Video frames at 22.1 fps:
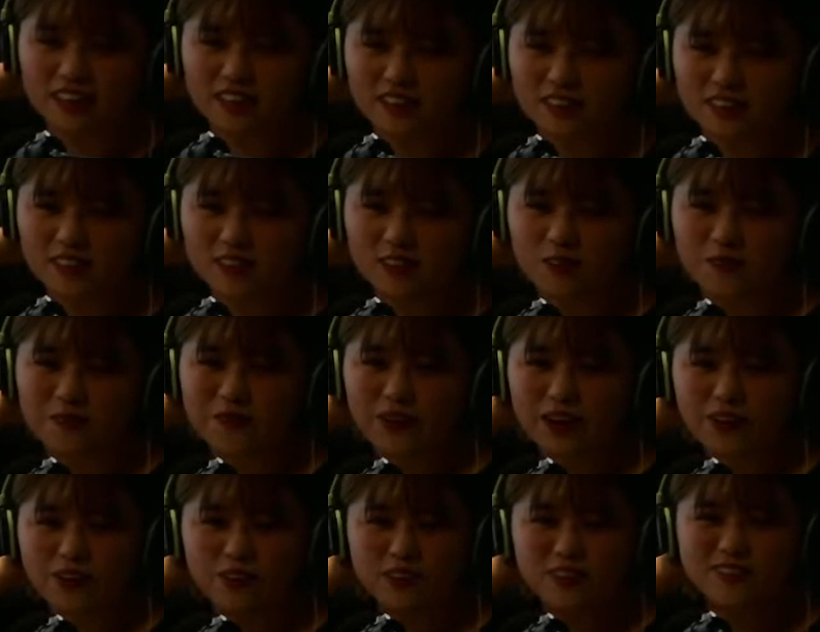ずっと
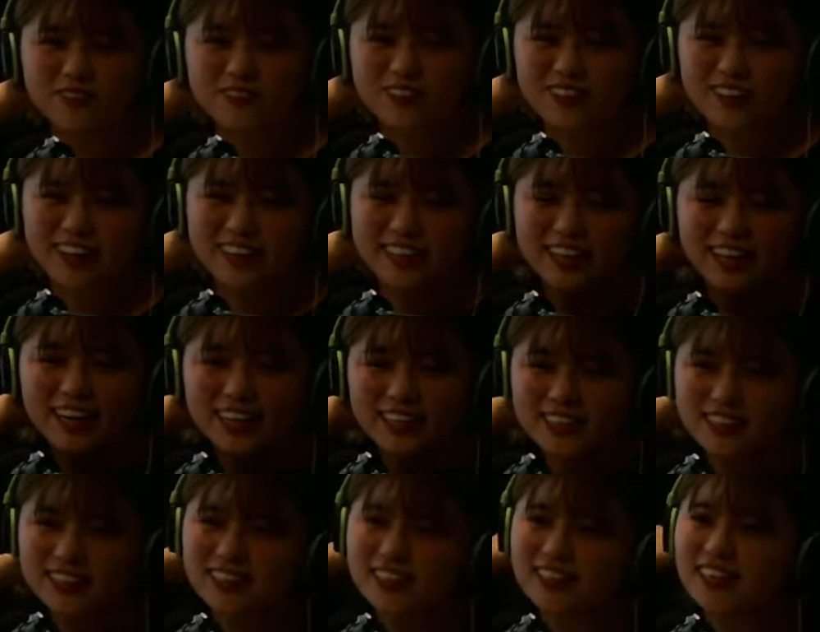Perfume が
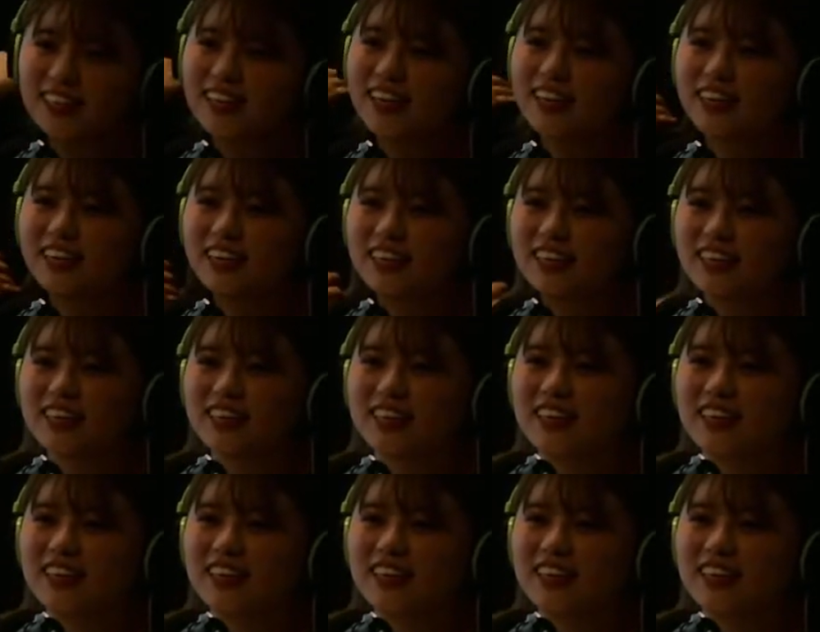大好きで、